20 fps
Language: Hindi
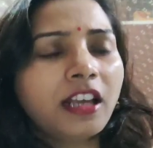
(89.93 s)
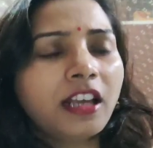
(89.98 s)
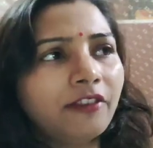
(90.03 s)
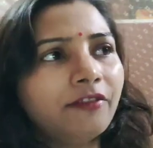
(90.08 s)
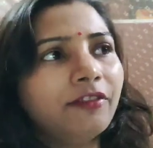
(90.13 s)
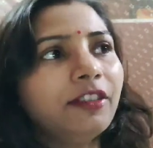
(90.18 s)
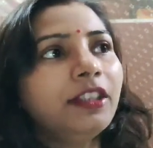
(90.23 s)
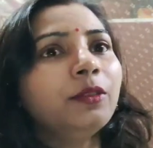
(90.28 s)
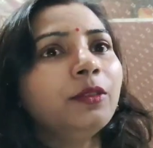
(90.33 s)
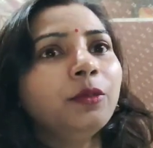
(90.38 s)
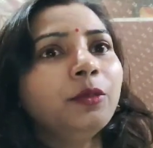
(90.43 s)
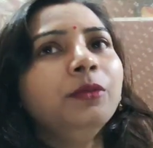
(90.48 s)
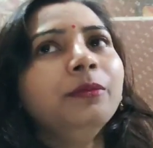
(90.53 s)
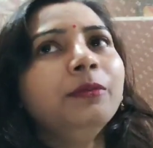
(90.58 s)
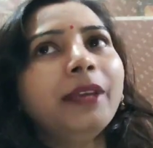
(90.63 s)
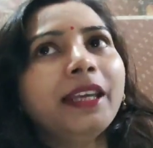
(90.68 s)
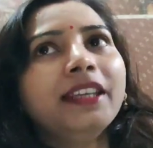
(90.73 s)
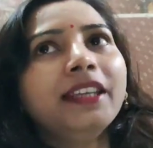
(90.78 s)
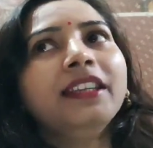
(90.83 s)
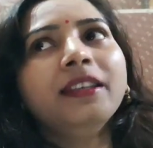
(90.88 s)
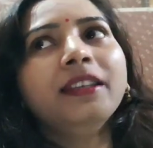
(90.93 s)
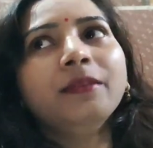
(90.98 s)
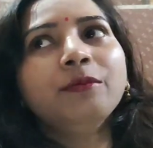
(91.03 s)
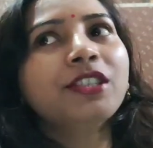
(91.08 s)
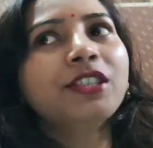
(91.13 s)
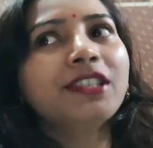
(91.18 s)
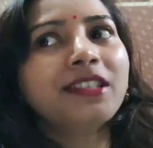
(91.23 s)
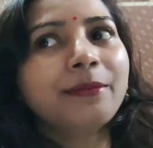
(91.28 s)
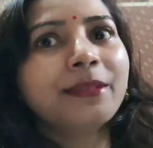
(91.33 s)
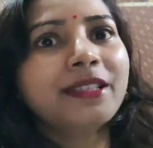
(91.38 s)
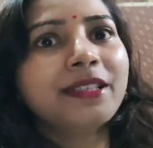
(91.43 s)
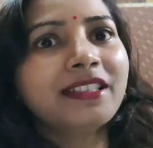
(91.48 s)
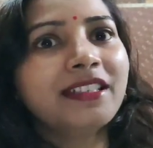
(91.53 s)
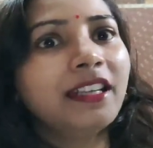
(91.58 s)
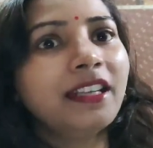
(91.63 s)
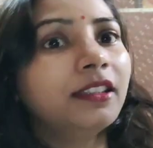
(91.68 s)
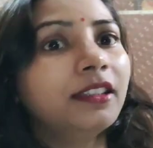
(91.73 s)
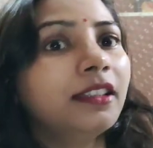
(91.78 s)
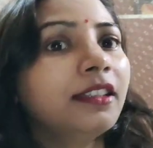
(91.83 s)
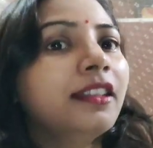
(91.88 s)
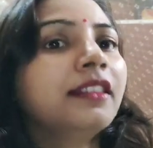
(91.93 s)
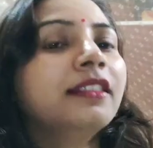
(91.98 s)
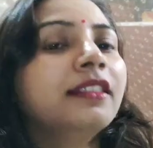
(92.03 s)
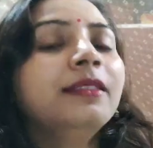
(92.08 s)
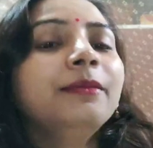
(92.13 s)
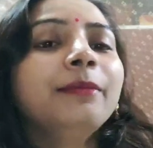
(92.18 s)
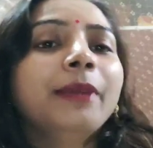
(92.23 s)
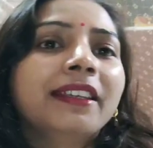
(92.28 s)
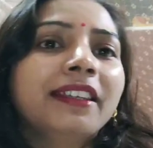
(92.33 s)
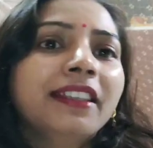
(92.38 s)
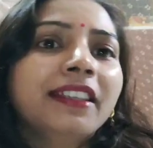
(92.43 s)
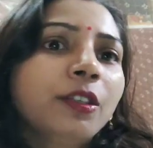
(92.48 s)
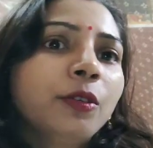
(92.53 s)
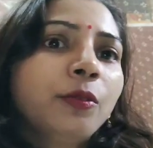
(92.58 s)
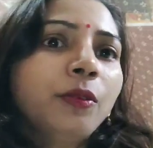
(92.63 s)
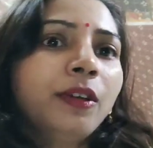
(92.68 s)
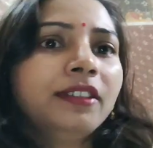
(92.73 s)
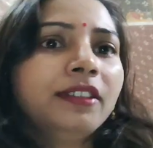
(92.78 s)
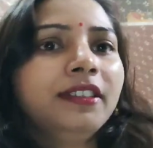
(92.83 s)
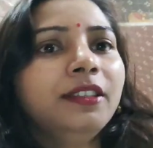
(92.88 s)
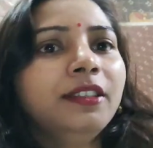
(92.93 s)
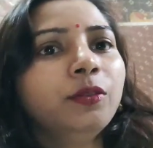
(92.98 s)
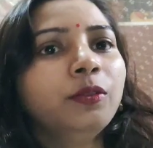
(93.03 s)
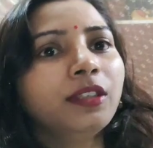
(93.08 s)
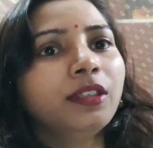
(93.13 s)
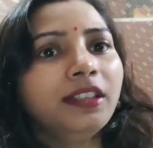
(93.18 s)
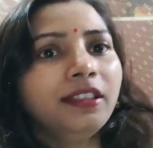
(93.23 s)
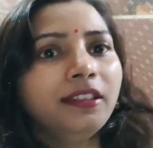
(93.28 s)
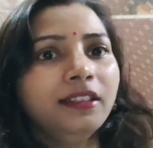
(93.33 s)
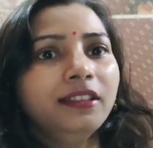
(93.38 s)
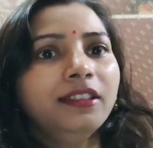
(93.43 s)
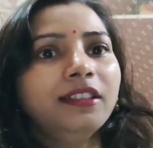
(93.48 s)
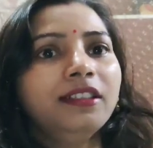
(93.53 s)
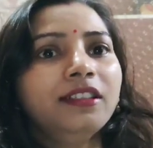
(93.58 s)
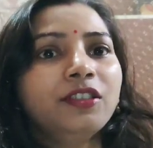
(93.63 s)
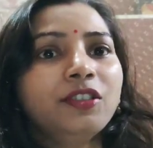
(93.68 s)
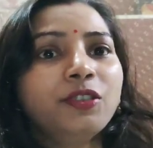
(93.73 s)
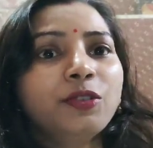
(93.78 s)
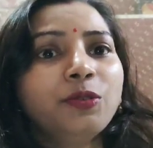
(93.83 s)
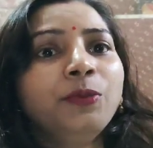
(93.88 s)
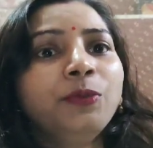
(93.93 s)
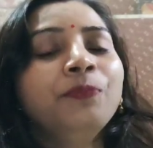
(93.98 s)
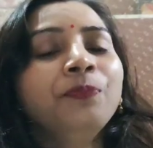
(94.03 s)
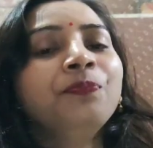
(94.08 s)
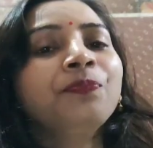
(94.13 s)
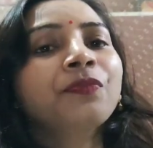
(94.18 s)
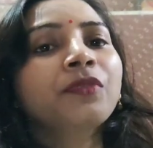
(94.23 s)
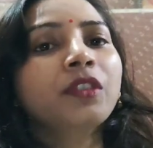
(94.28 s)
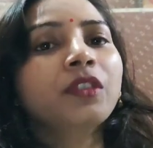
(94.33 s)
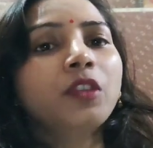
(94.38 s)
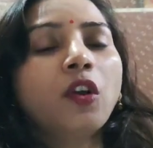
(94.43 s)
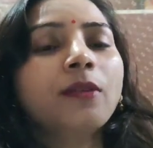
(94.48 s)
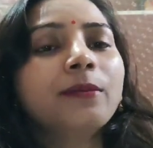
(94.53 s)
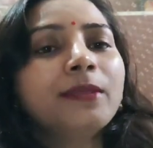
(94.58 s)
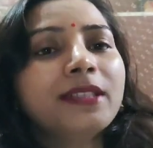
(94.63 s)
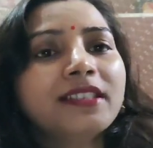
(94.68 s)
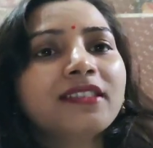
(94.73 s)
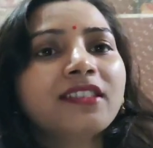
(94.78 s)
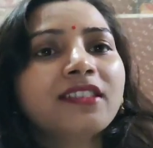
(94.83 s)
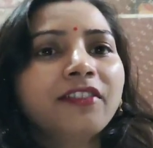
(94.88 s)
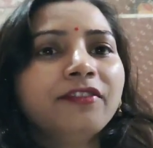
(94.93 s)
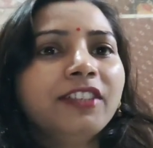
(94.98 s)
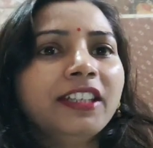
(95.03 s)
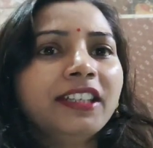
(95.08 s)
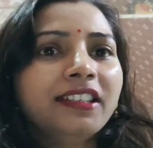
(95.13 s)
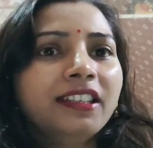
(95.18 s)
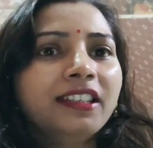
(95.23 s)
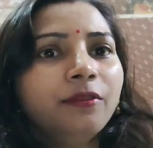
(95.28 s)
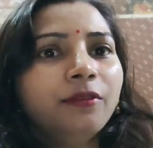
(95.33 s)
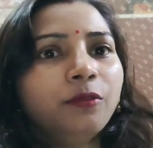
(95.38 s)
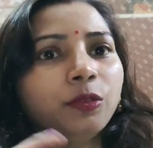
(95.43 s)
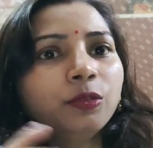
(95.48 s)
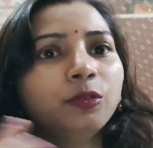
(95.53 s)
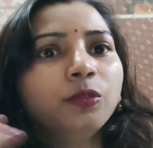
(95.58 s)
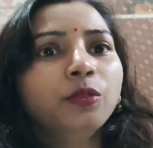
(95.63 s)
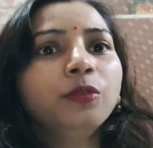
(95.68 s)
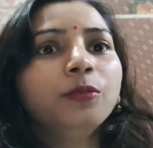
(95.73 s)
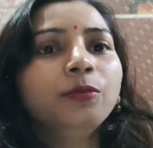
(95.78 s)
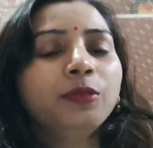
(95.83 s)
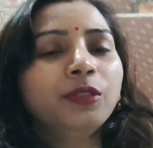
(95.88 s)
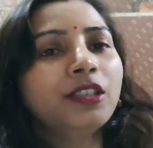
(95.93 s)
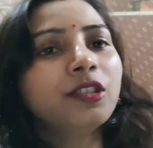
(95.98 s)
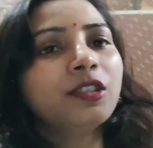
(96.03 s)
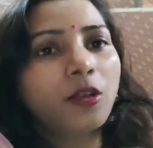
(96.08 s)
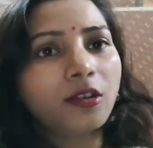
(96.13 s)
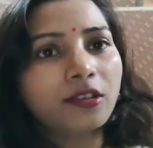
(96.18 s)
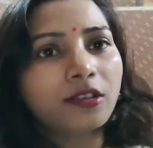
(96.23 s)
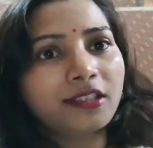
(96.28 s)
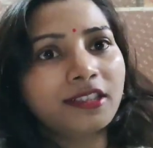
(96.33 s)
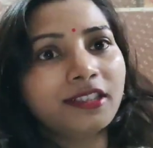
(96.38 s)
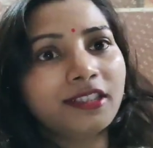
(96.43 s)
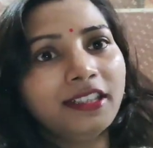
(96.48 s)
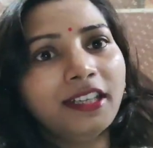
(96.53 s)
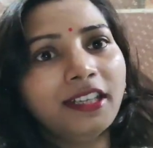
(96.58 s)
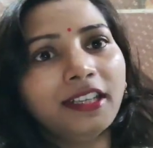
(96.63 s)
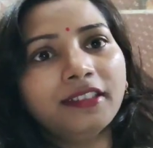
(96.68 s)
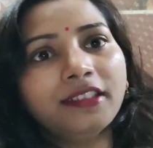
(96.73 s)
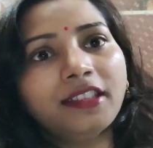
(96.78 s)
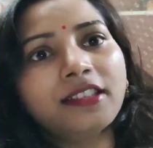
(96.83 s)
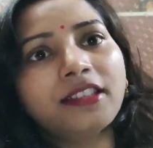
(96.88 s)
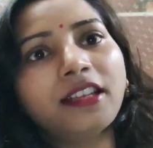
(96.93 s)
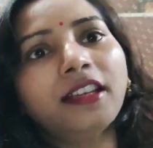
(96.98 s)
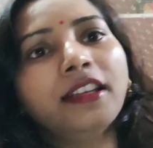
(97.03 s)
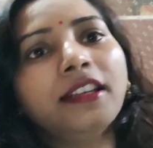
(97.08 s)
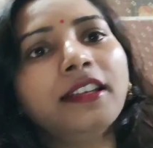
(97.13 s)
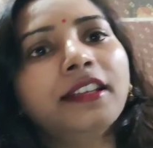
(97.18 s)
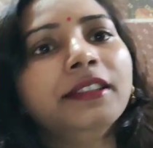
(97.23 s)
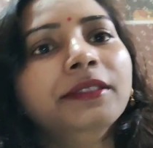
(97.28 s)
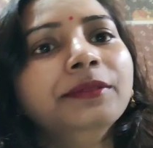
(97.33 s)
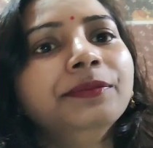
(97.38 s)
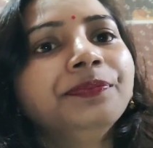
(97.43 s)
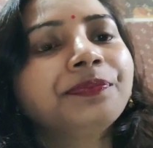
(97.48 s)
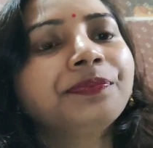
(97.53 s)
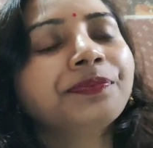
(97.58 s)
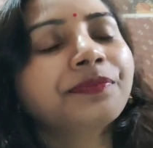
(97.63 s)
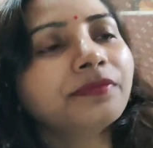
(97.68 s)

काफ़ी यू नो महंगी है मुझे समझ नहीं आता कि इतनी महंगी क्यों आती है क्योंकि जो नॉर्मल स्टफ़ देखिए वो तो पूरा जॉर्जेट ही रहता है साड़ी का